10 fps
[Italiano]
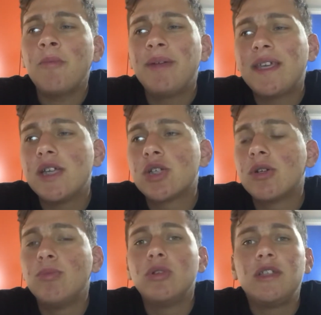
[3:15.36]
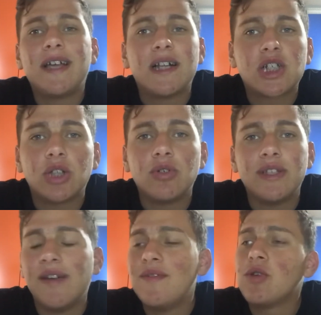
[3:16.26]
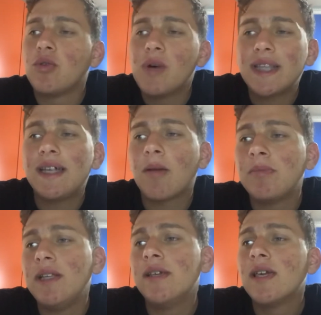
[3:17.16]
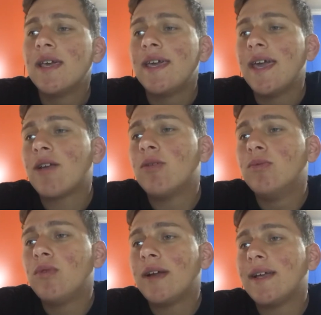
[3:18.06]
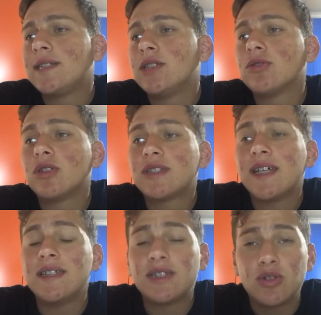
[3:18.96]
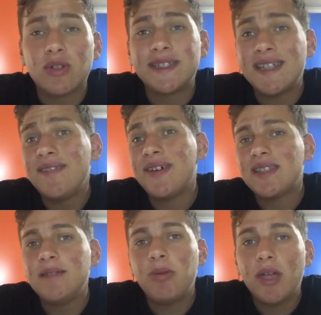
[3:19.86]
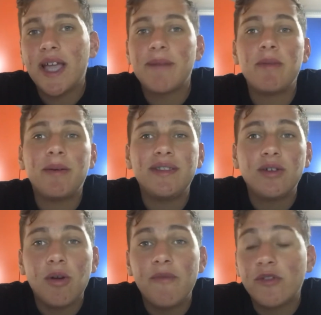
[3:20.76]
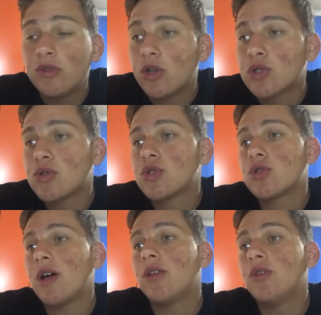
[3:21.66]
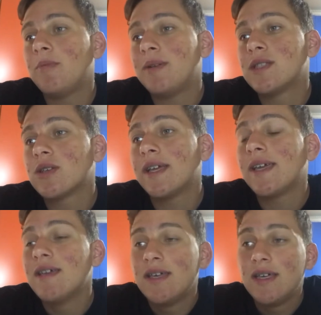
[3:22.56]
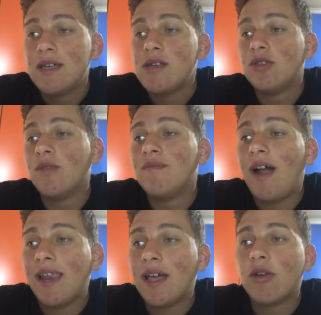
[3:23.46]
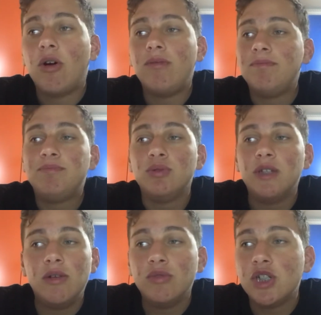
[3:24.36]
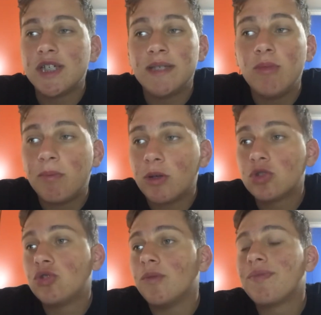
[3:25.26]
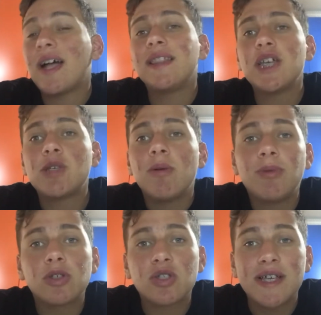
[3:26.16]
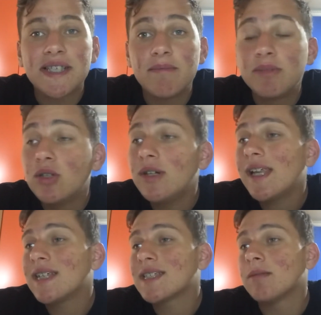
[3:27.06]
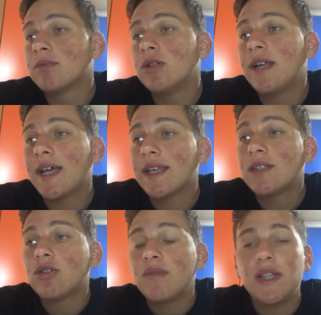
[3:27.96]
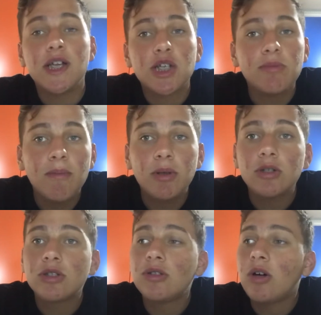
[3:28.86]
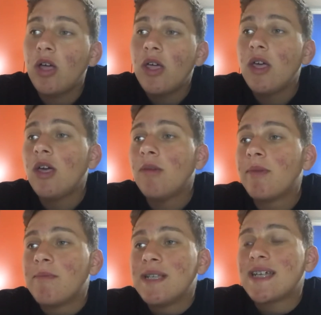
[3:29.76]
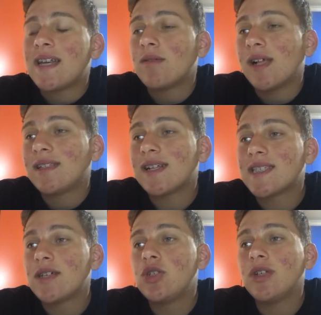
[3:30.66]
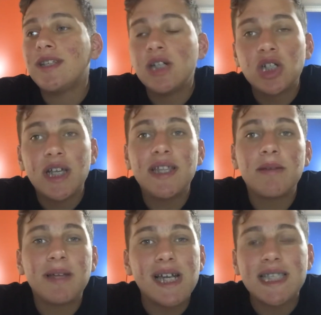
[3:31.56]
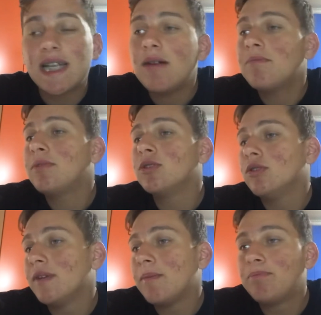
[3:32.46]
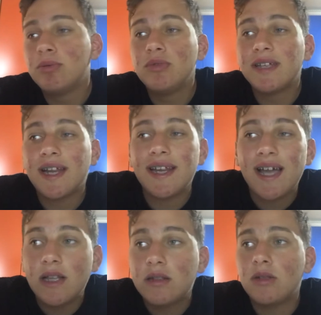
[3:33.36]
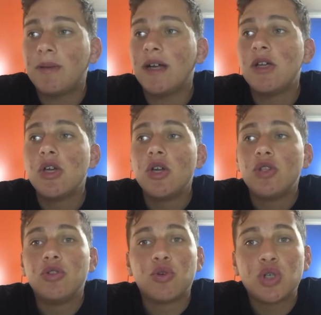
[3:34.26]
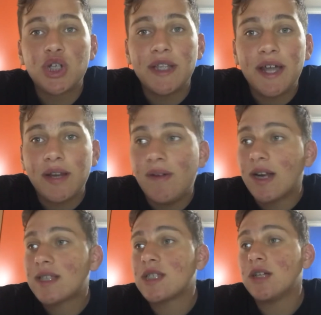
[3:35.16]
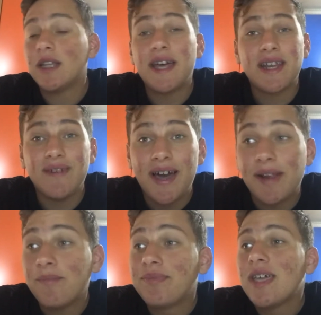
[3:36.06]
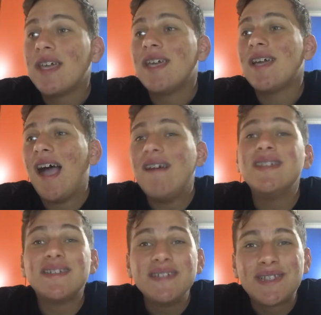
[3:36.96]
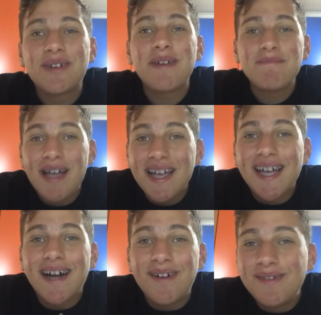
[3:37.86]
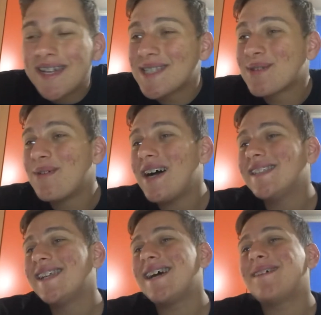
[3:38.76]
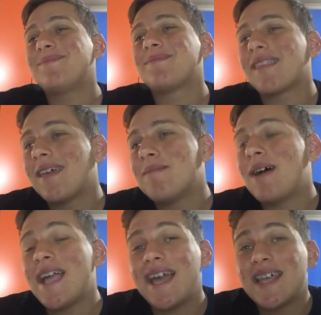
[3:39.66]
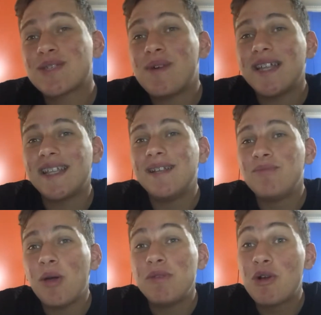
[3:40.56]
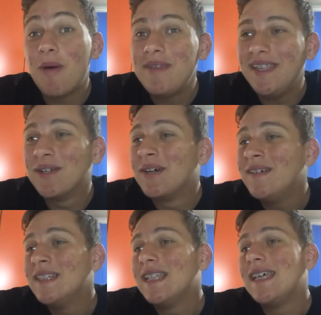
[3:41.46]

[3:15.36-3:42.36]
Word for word: perché ci sono molti calciatori davvero inguardabili e comunque si sono, sta sono stati fatti pochi cambiamenti in confronto allo scorso anno e penso che non valgano più dell'undicesimo posto. Al decimo posto la Sampdoria, la Sampdoria che ritrova il decimo posto, per me sarà un'altra stagione del genere per la Samp dove punterà in alto ma non riuscirà ad, ad arrivare. Avete visto che manca una squadra, manca la squadra del mio amico Miro